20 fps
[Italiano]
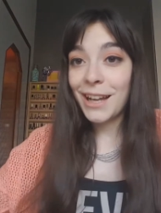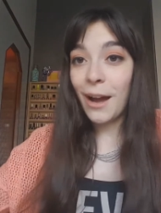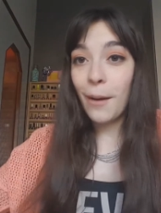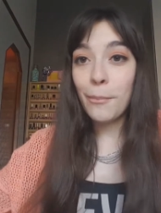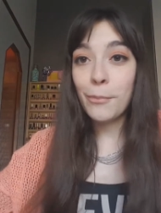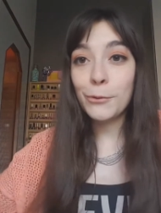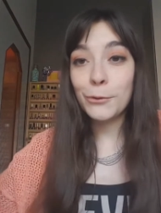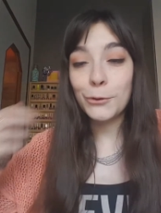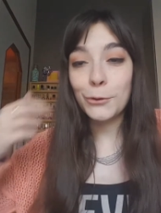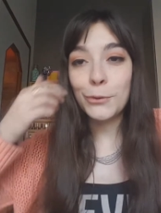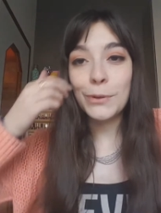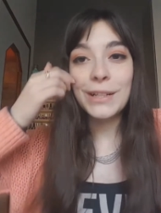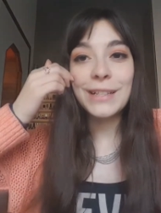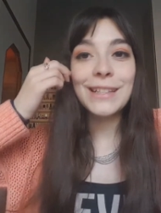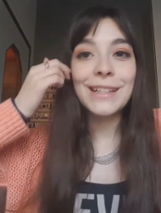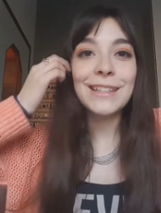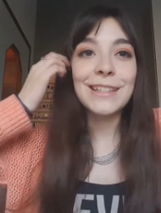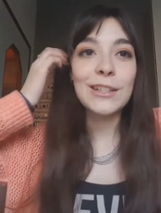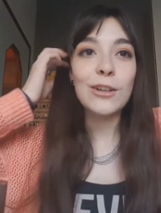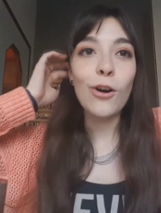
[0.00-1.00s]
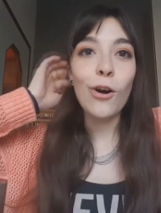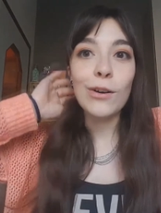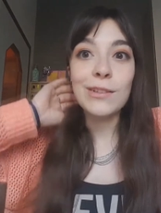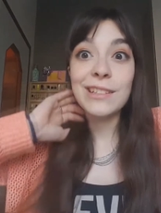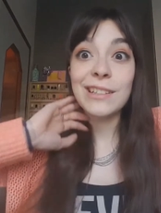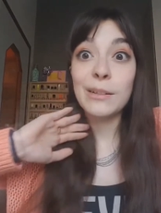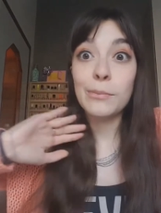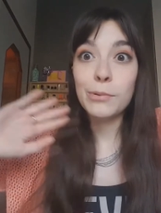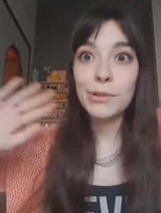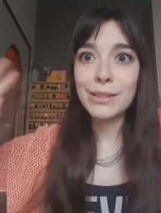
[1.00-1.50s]
appunto qualsiasi
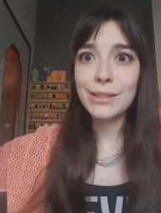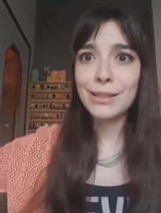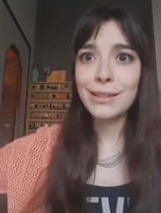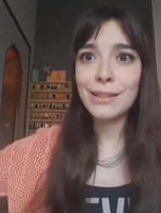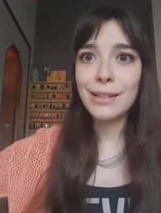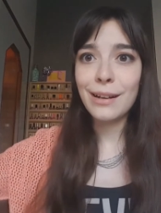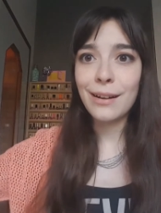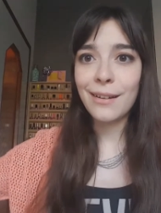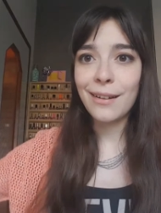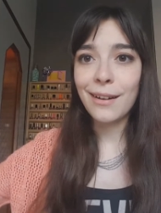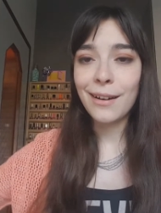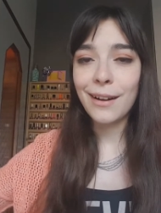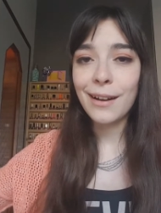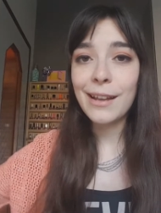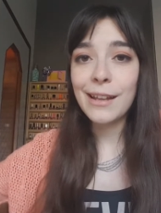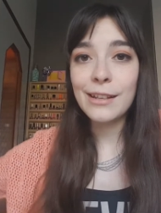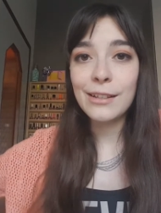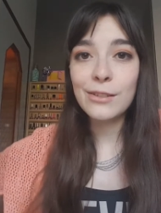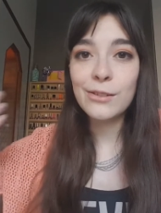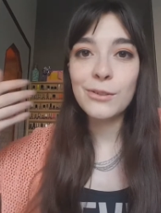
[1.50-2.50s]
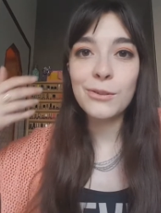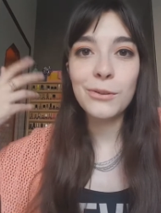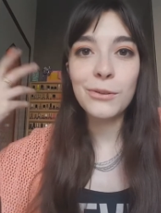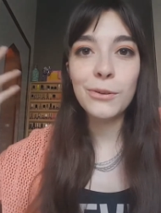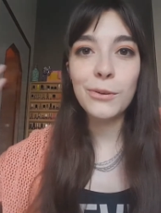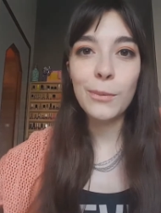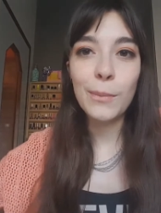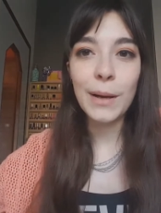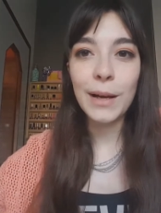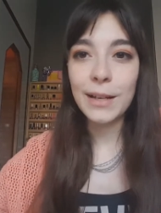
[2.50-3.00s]
cosa, tipo stasera
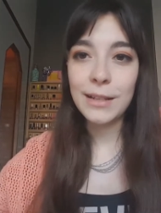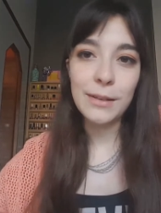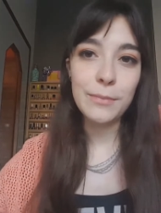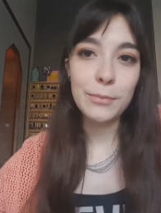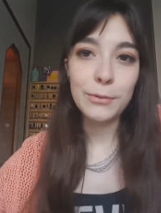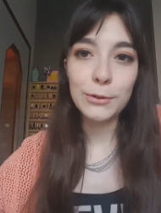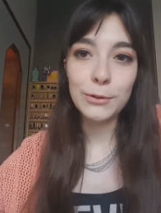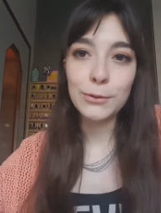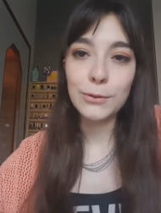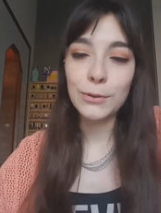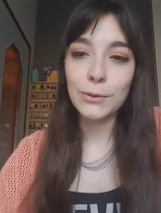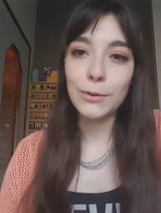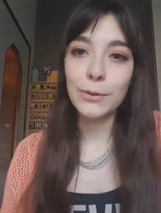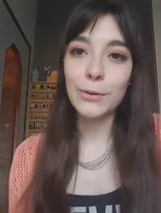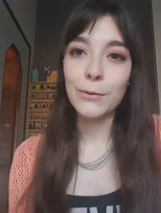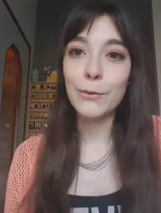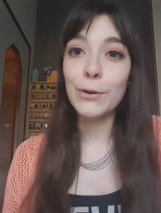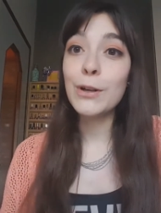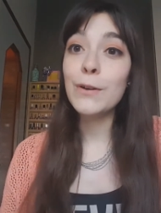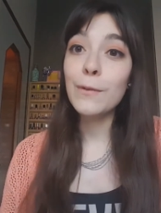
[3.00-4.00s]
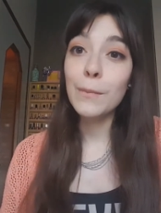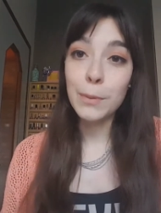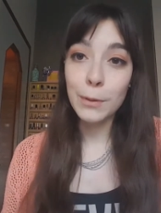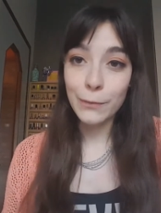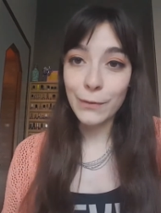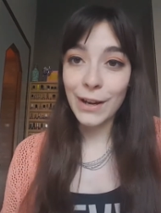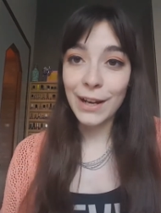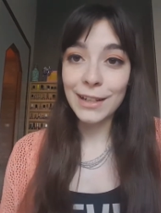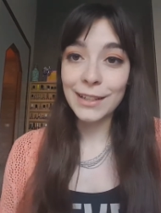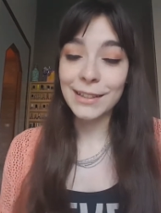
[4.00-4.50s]
esco, magari appunto volevo
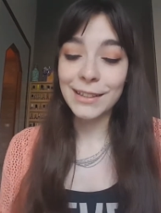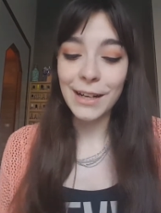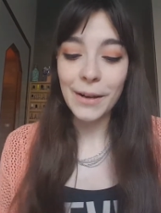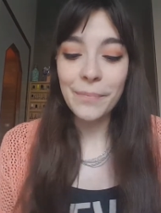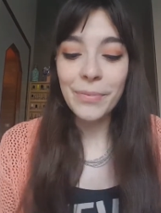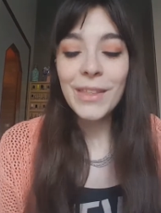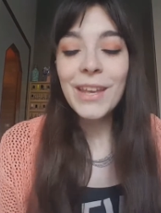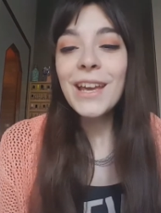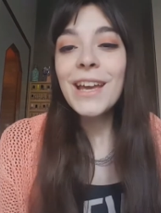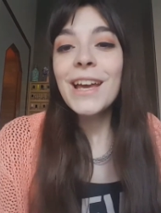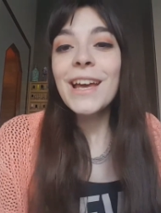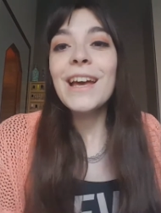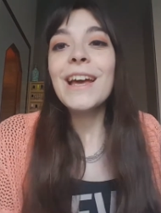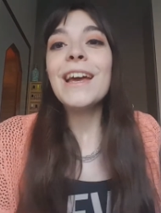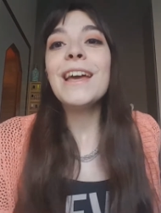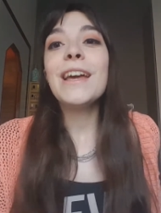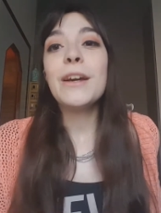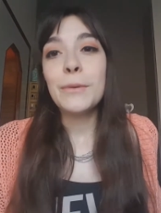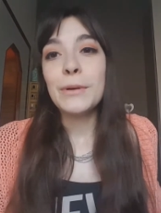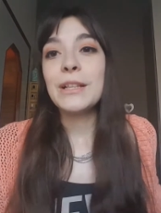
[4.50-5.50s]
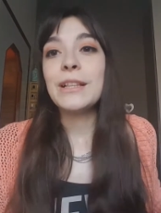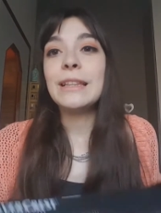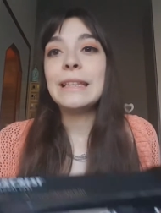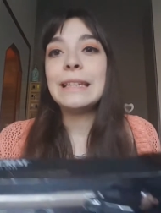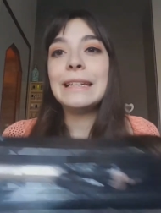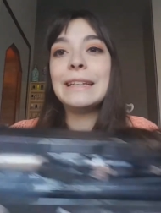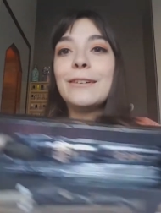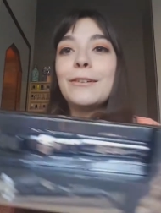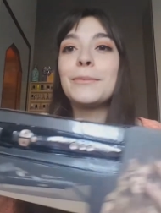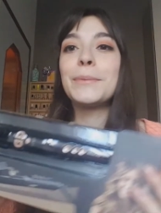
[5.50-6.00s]
provarla. E
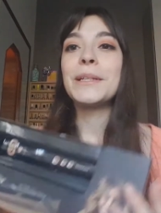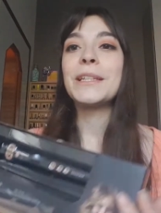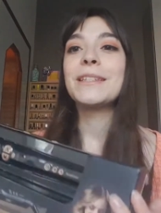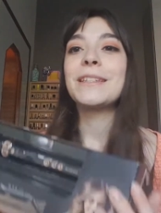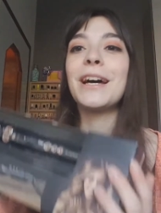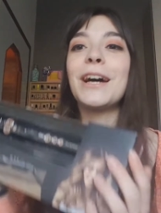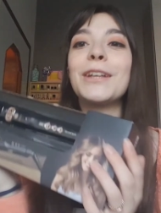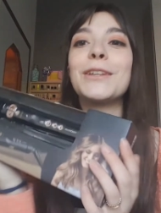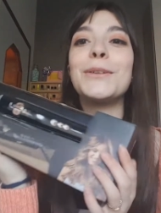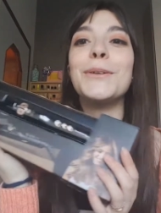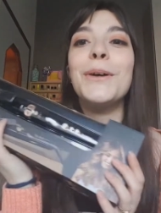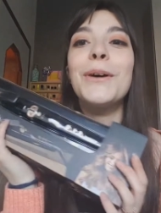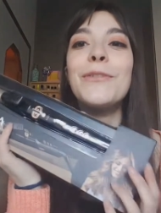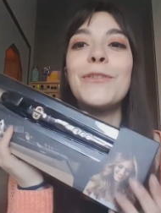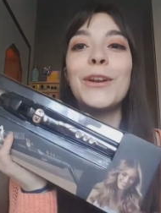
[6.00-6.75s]
quindi ho pensato,